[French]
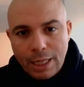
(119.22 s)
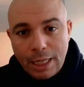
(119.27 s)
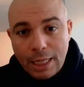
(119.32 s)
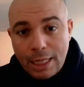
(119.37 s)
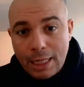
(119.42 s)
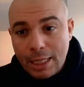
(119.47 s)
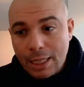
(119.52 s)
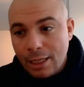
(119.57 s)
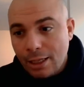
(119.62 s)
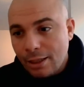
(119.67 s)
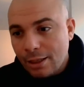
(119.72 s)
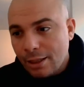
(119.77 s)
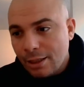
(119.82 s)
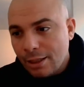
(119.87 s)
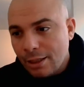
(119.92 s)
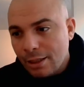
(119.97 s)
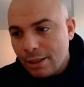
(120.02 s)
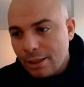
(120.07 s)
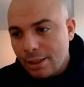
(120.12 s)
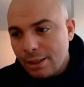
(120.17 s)
Et
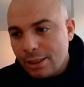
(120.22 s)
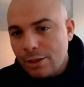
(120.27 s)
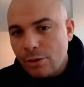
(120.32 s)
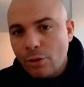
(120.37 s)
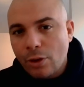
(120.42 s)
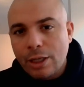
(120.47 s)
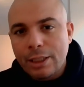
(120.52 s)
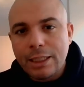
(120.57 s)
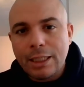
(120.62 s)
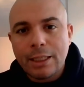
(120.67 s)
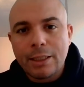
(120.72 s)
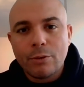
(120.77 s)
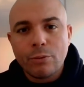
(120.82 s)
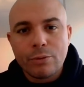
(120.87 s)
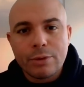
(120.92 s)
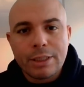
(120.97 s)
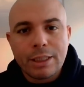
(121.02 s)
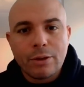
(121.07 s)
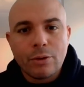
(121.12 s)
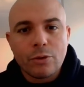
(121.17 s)
il y aura des
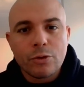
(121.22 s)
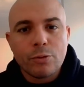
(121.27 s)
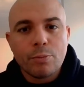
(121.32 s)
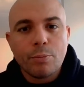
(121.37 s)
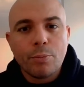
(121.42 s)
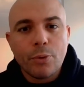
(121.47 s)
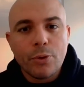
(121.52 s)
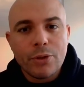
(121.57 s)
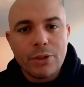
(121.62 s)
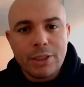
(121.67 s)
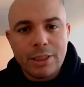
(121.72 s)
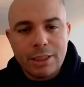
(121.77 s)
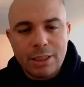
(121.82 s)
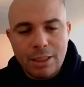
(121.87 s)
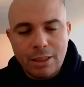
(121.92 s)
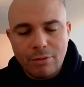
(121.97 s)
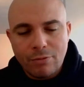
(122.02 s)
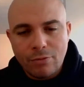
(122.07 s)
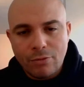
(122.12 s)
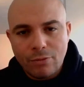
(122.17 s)
conséquences
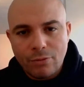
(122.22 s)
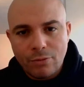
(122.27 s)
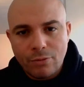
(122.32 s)
positives.